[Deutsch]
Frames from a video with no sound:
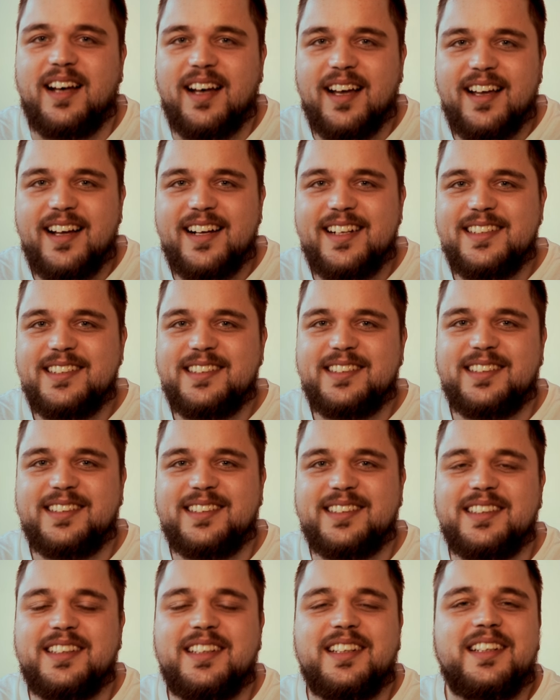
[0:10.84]
Jahre alt.
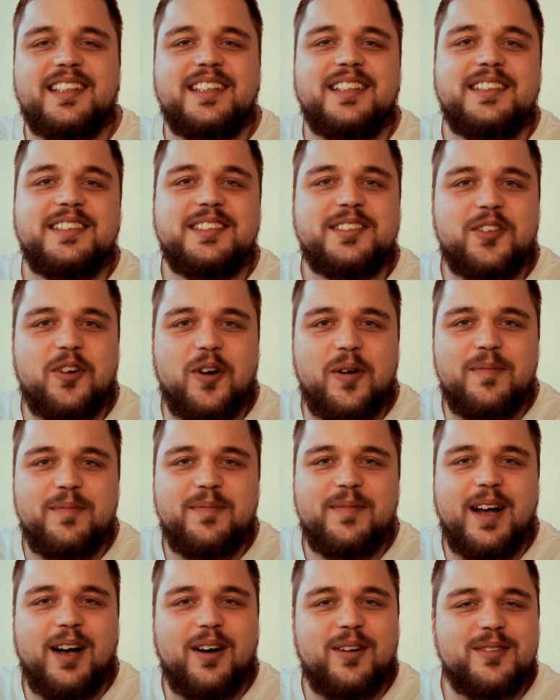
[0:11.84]
Ich
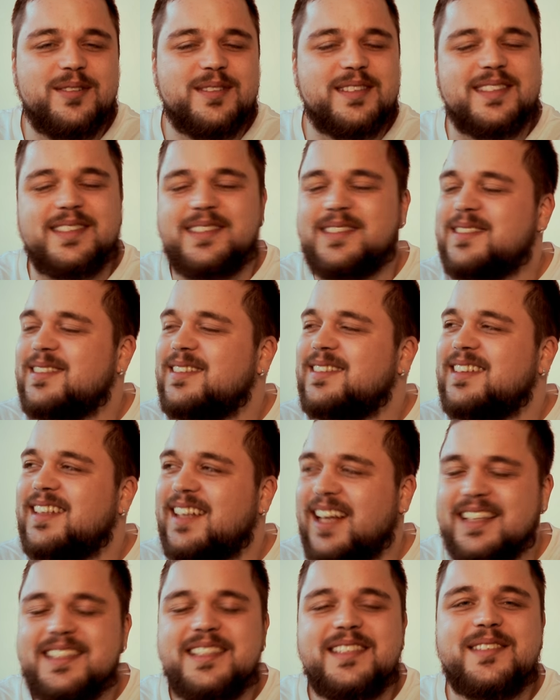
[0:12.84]
komme aus
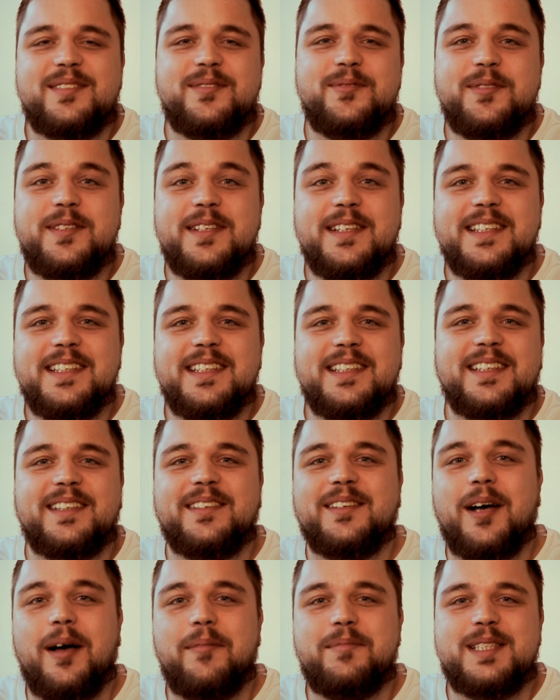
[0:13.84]
ganz
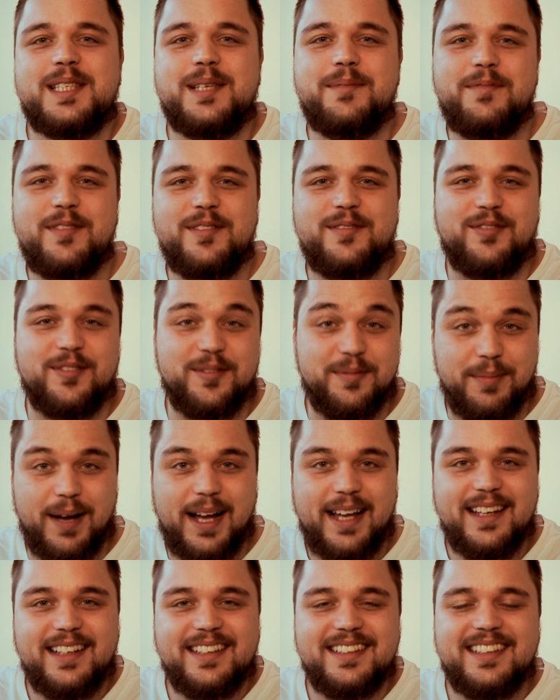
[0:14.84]
südlich am Zipfel von
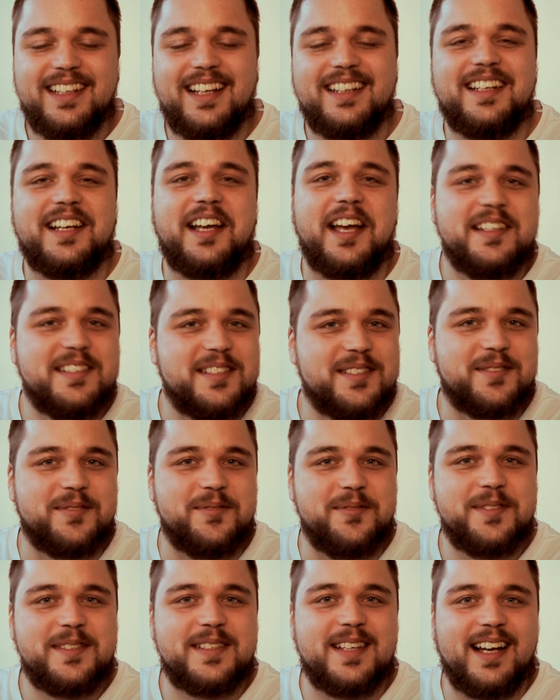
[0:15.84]
Bayern, an der Grenze zu
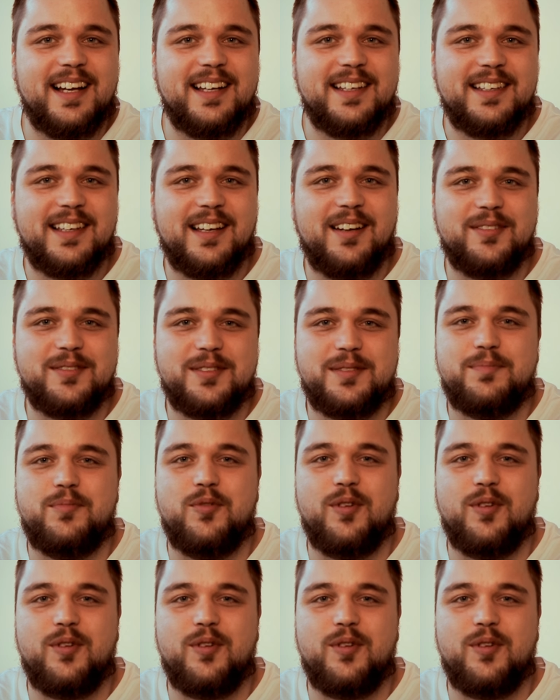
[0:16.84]
Österreich aus